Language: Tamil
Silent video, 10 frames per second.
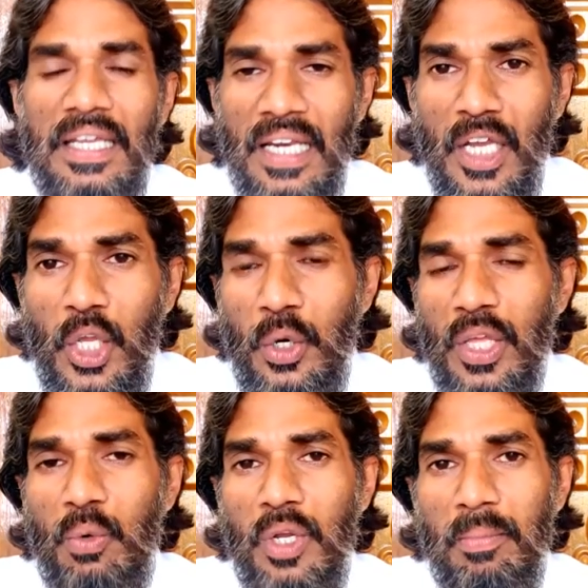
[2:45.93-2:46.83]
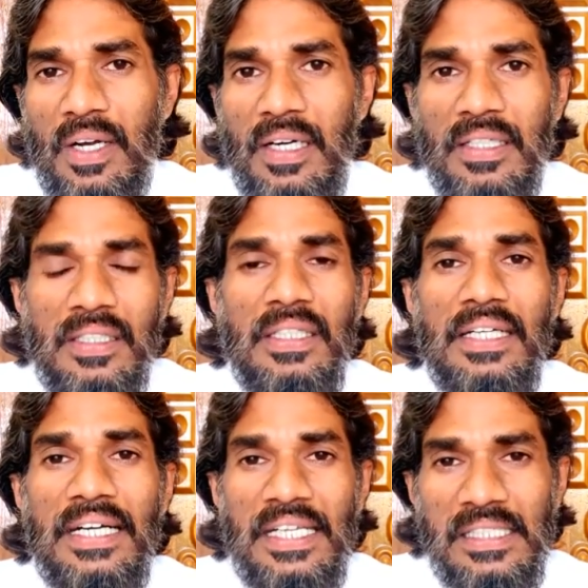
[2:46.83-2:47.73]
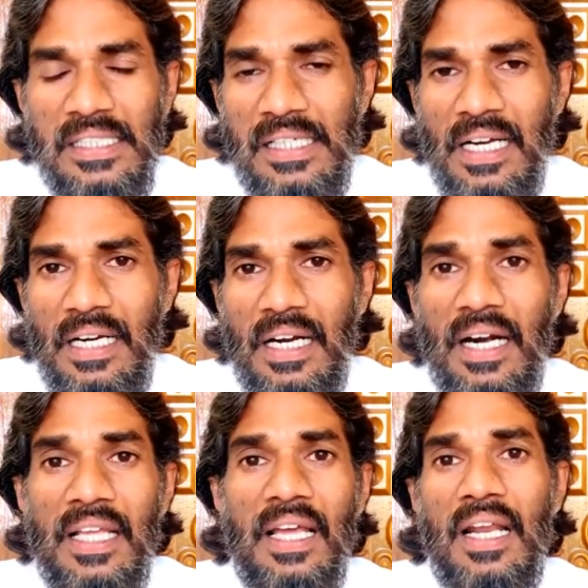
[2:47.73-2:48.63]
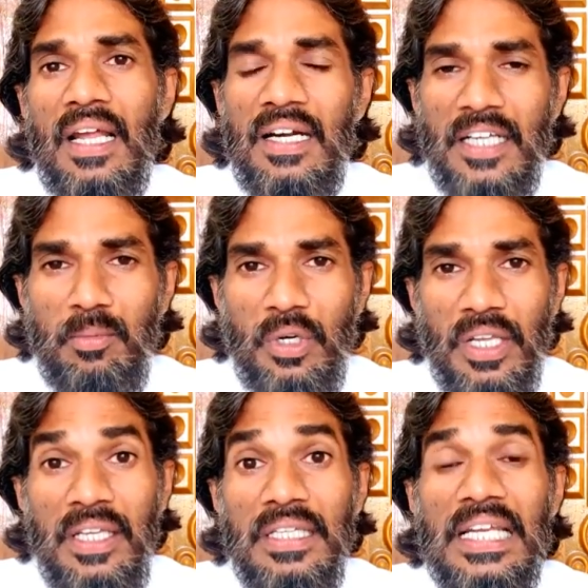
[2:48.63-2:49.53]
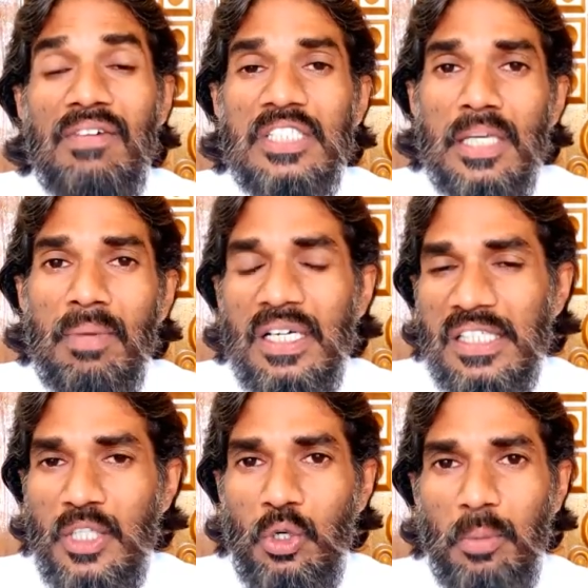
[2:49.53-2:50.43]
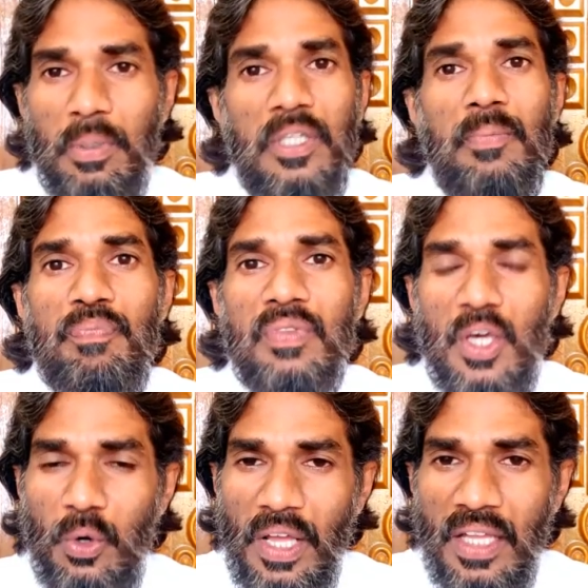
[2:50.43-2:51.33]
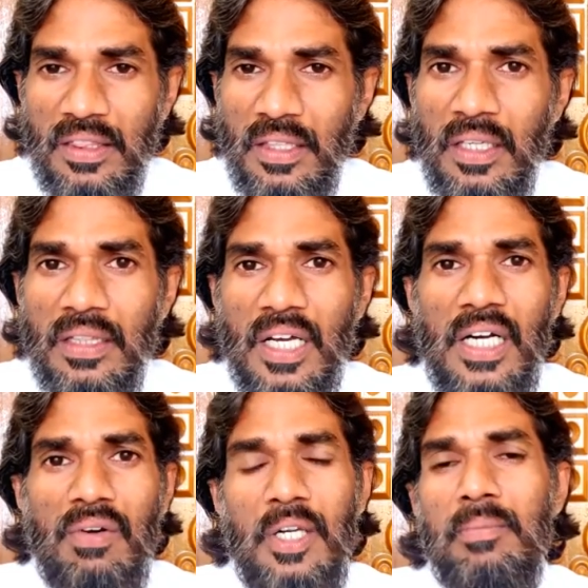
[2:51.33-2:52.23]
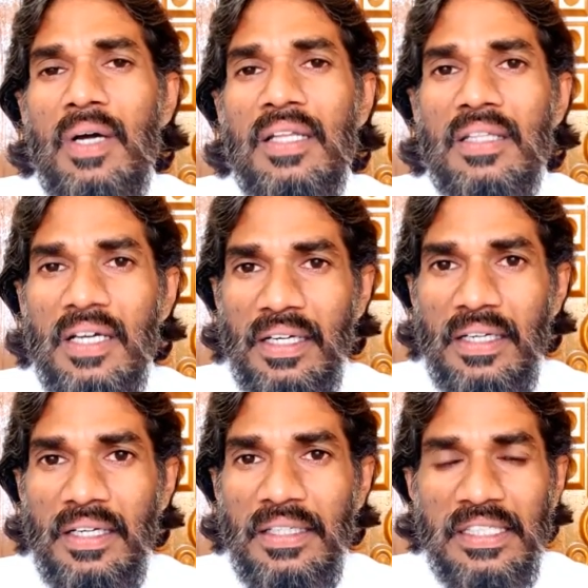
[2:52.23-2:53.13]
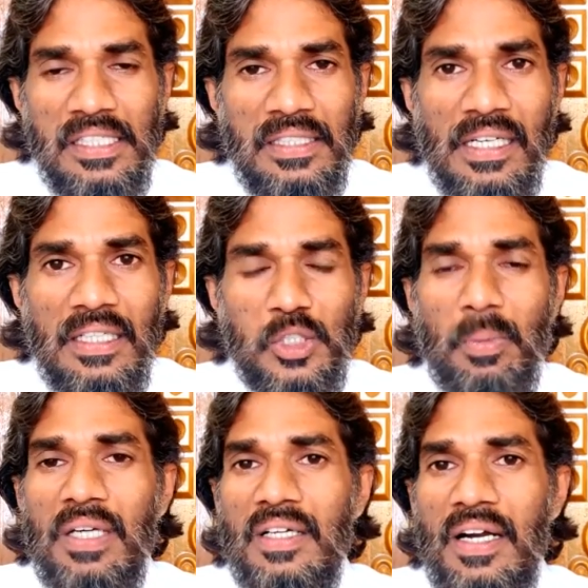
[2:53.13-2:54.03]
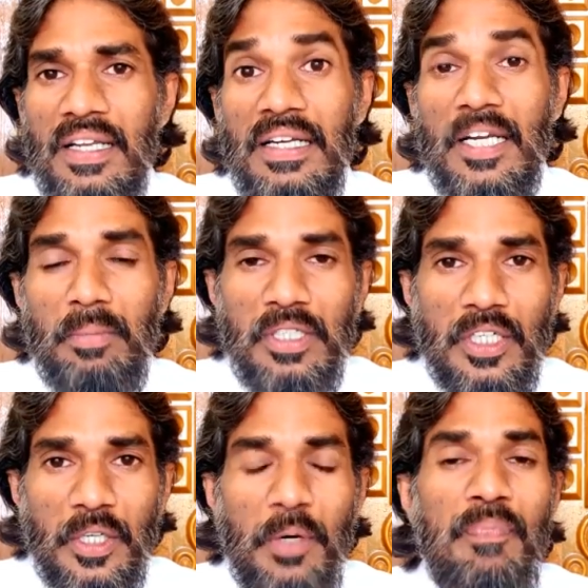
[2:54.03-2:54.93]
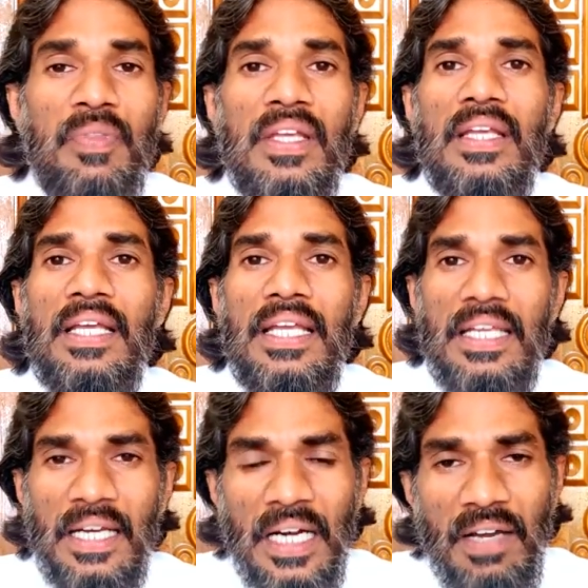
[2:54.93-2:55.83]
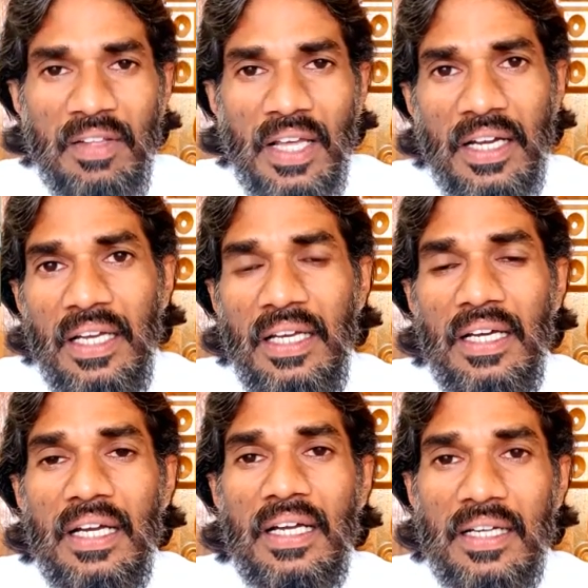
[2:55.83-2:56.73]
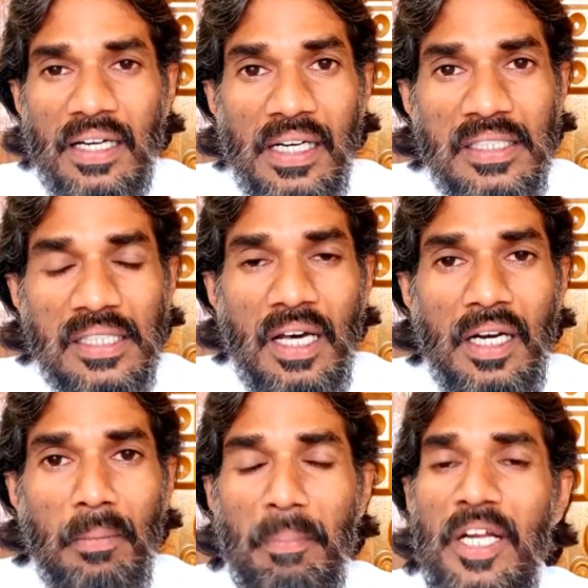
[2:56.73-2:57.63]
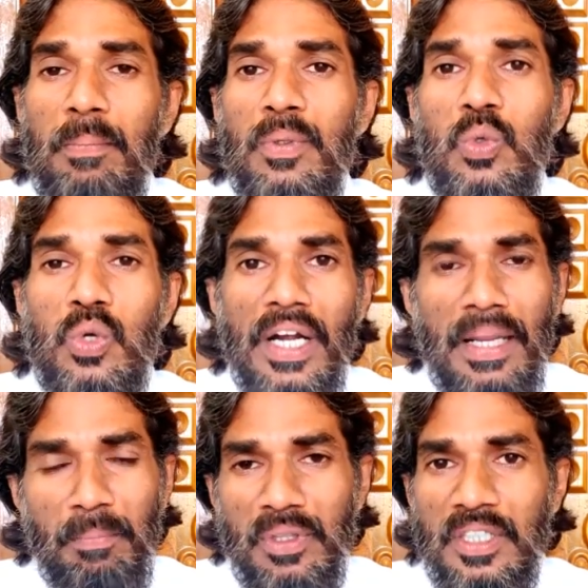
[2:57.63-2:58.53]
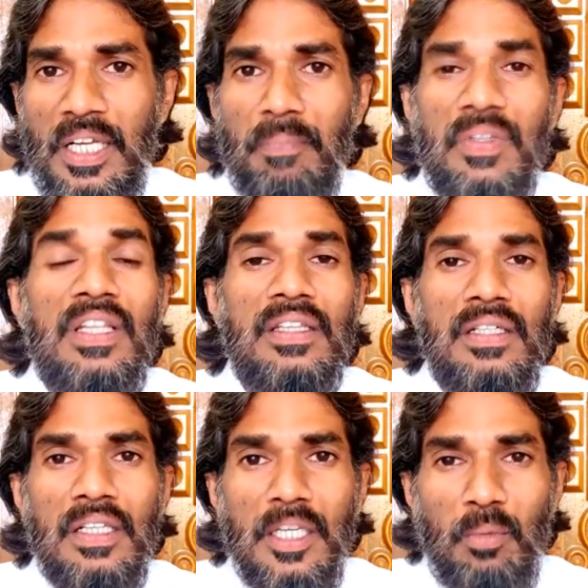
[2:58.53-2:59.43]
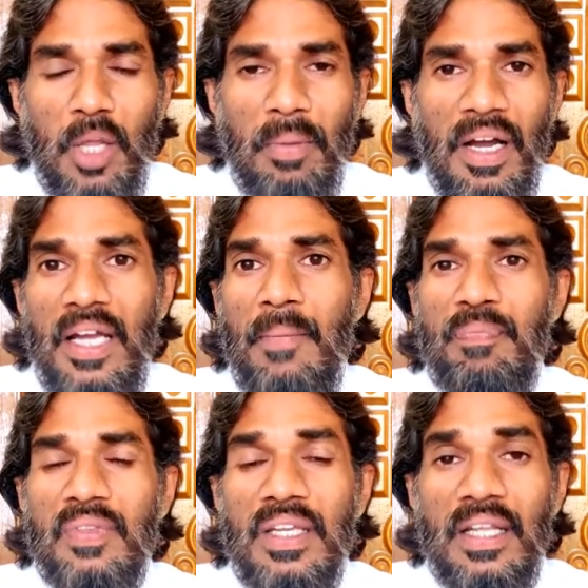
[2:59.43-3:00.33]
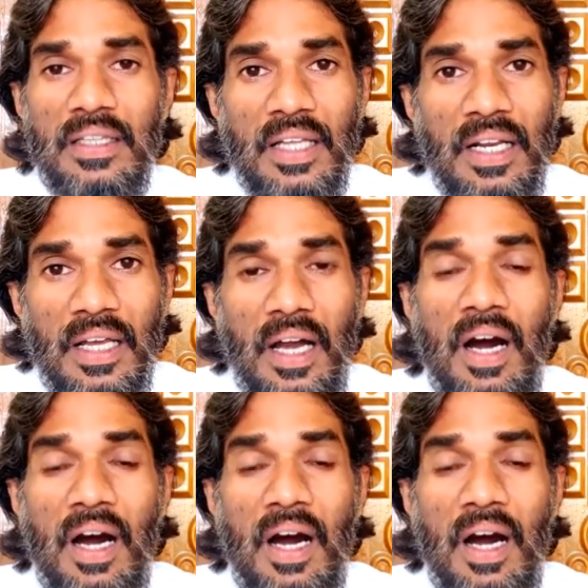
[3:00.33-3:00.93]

இலங்கையினுடைய குடிமக்களுக்கு டிஜிட்டல் அடையாள அட்டை முறையை இலவசமாக செய்து கொடுப்பது அவருடைய அத்தனை தகவல்களும் அந்த டிஜிட்டல் ஸ்மார்ட் கார்டில் இடம்பெற்றிருக்கும் இரண்டாவதாக கடல்சார் மீட்பு ஒருங்கிணைப்பு திட்டம் இந்த திட்டத்தின் மூலமாக ஏறத்தாழ